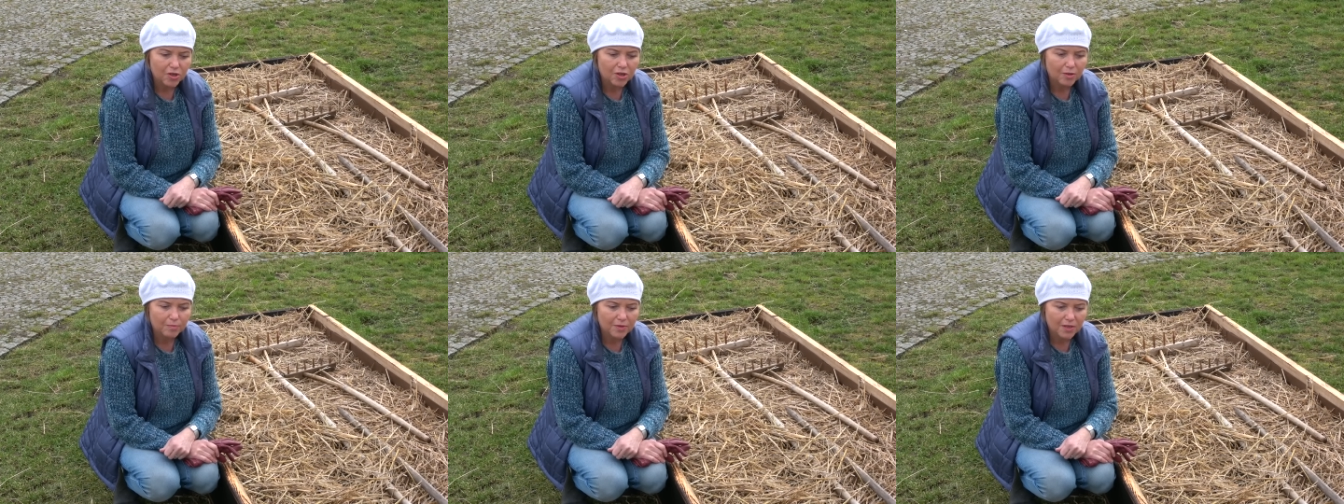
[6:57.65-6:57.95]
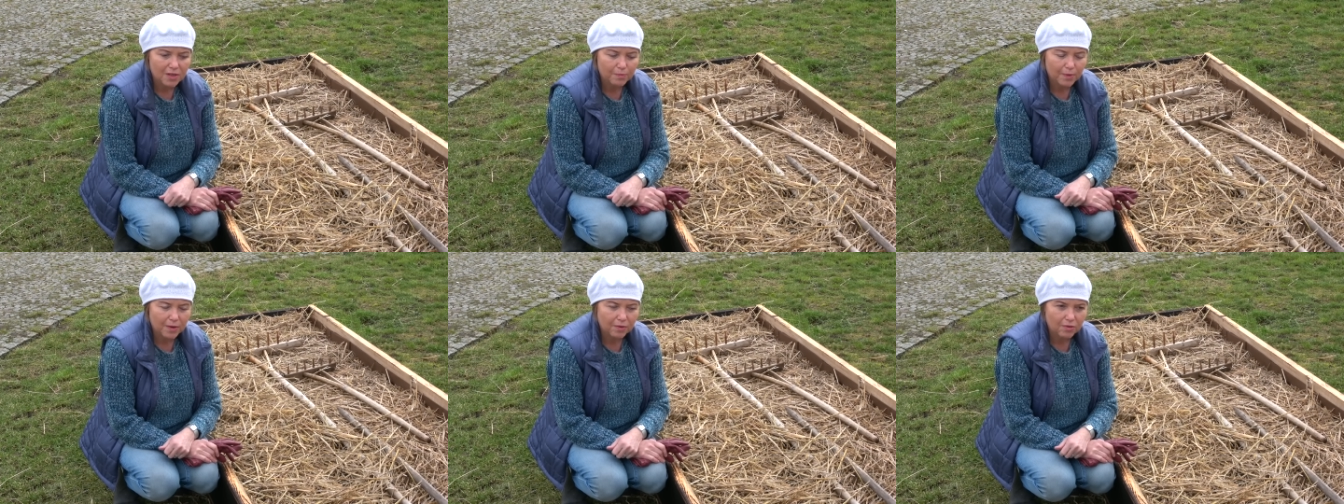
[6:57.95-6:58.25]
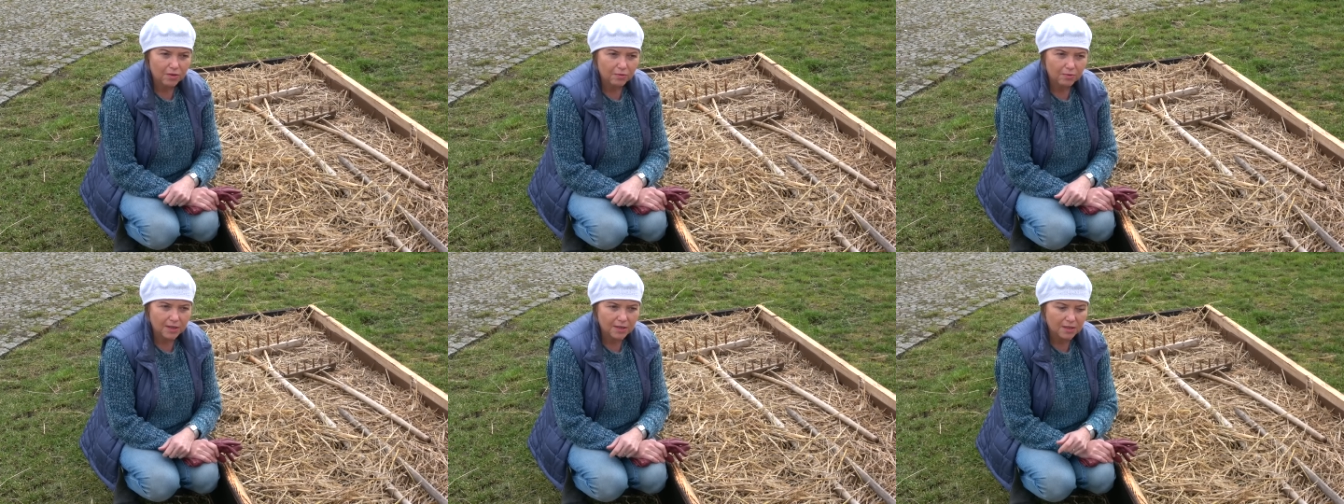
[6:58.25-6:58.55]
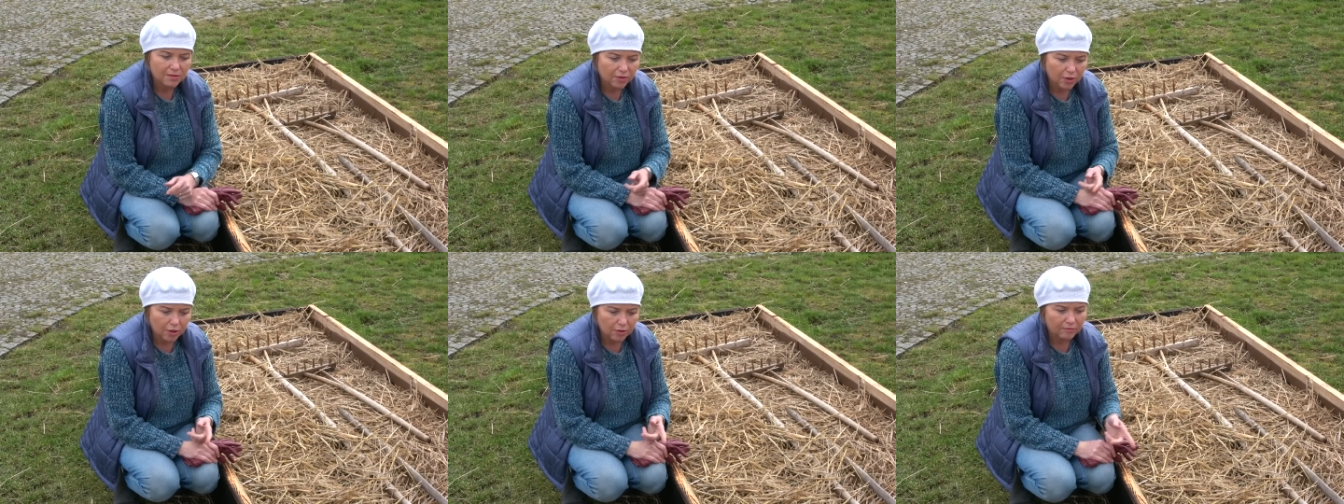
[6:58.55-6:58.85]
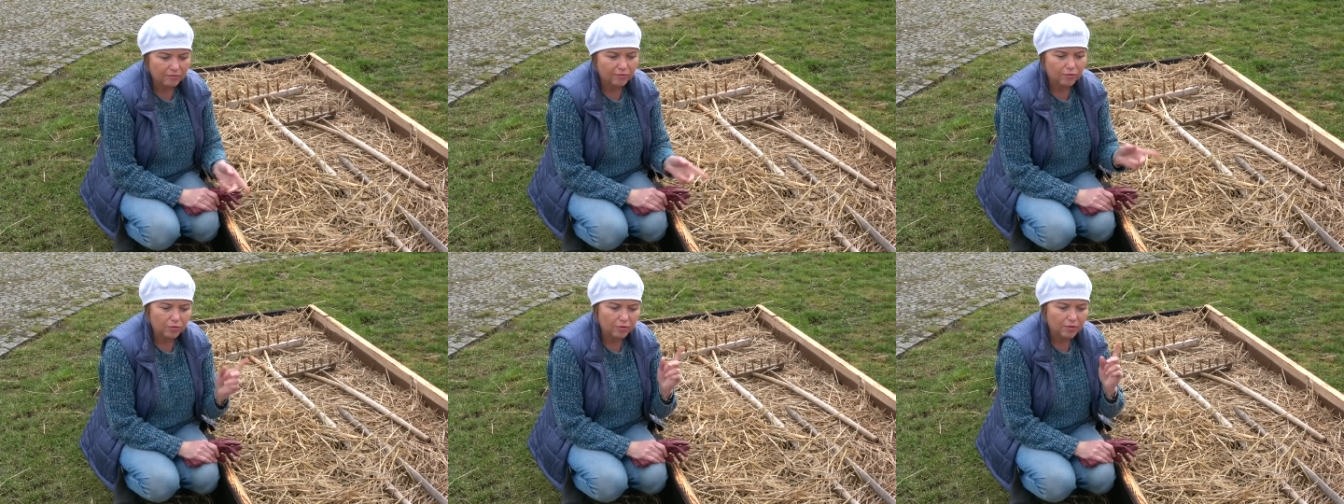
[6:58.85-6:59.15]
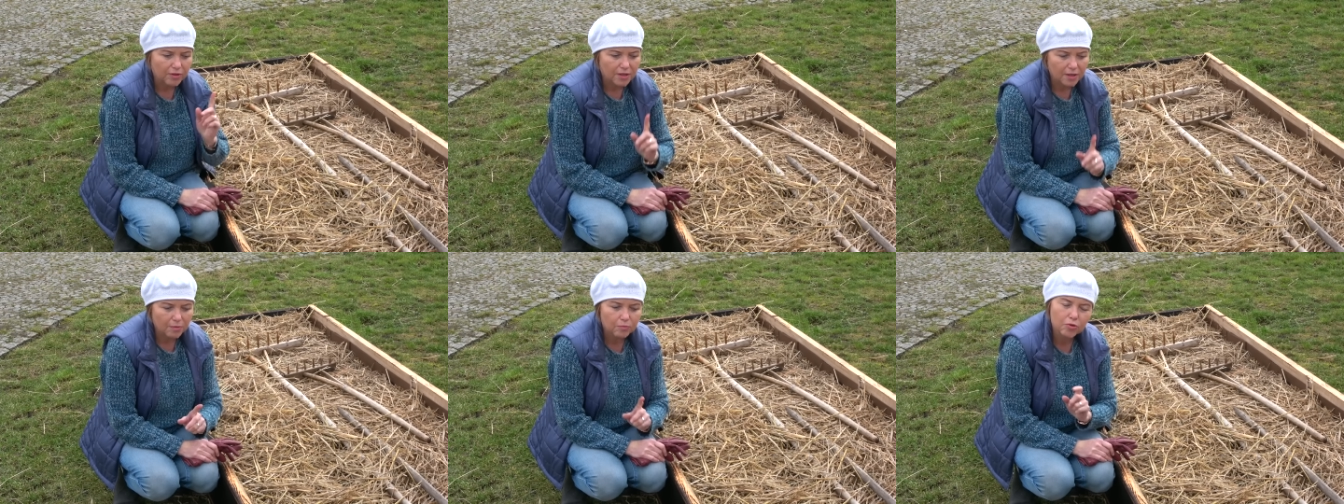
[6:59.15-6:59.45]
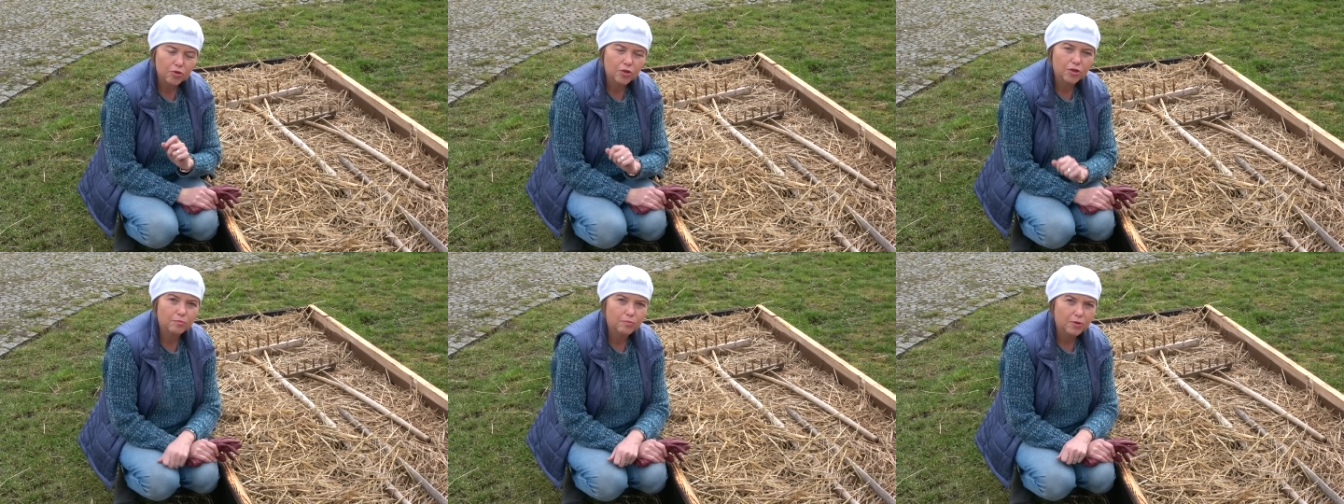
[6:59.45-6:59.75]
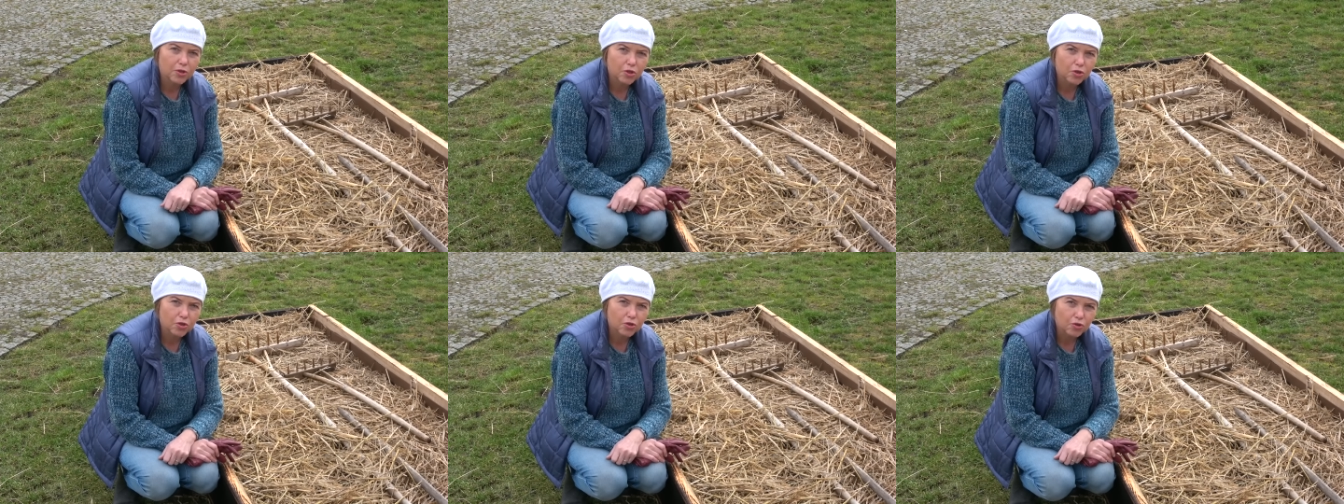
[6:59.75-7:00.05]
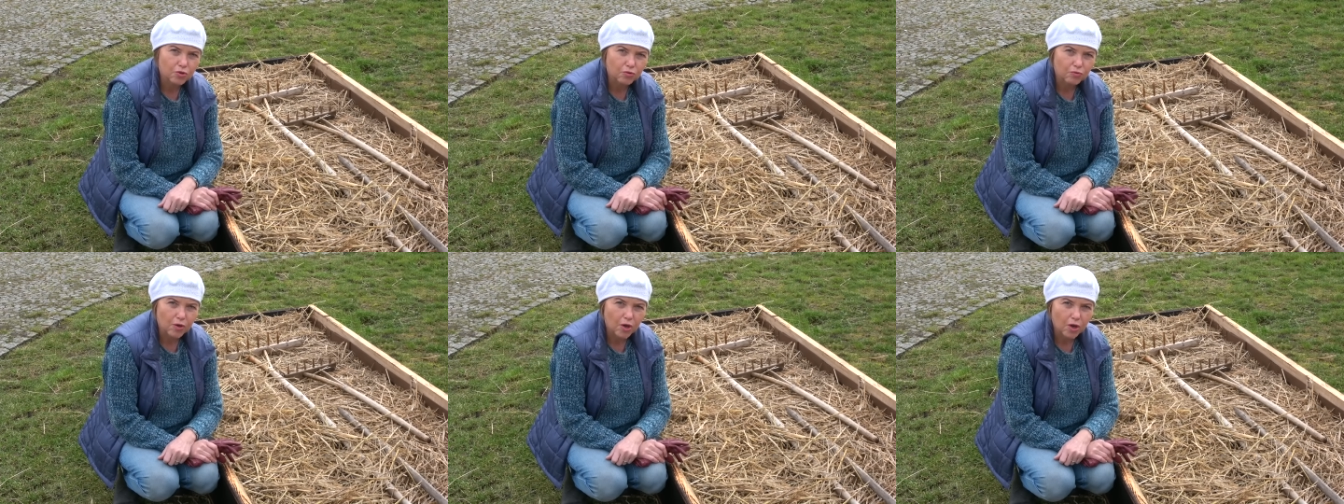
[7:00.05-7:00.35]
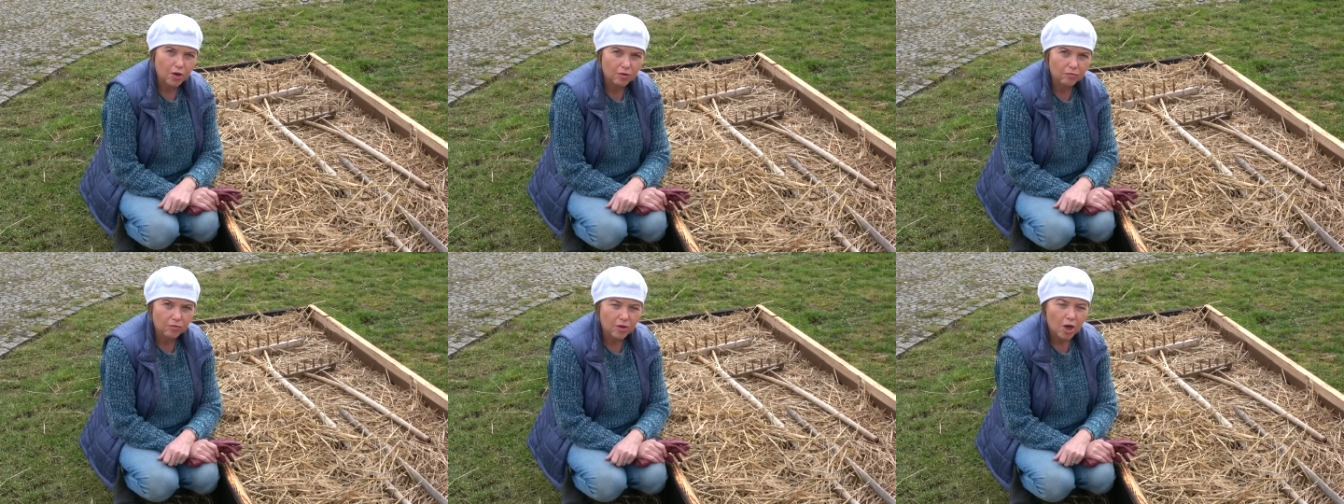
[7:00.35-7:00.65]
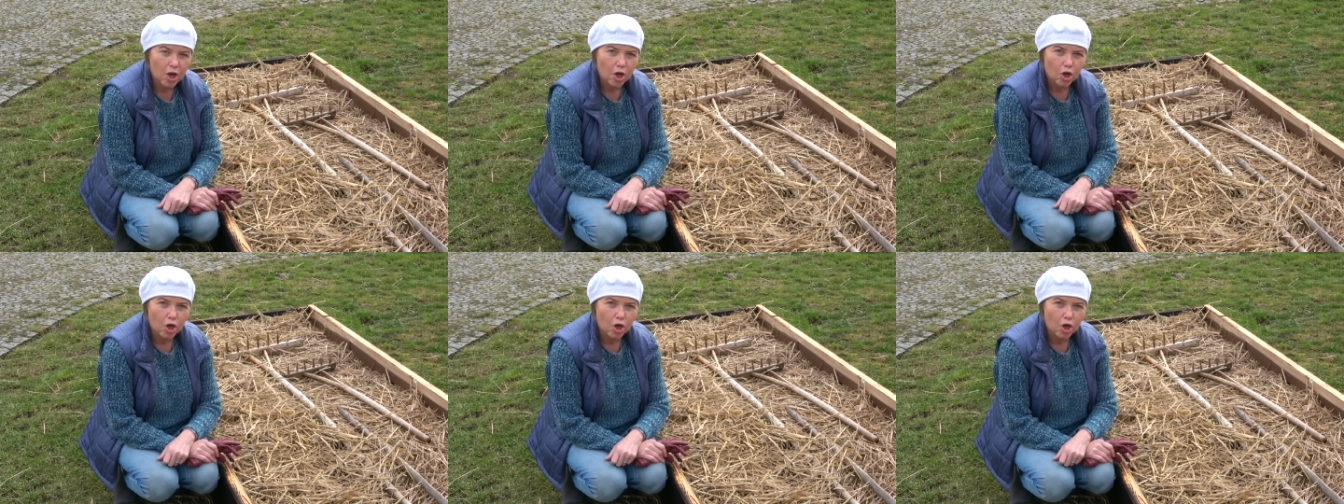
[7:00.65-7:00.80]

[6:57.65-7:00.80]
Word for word: żeby spełniła swoją funkcję, musi być ściółką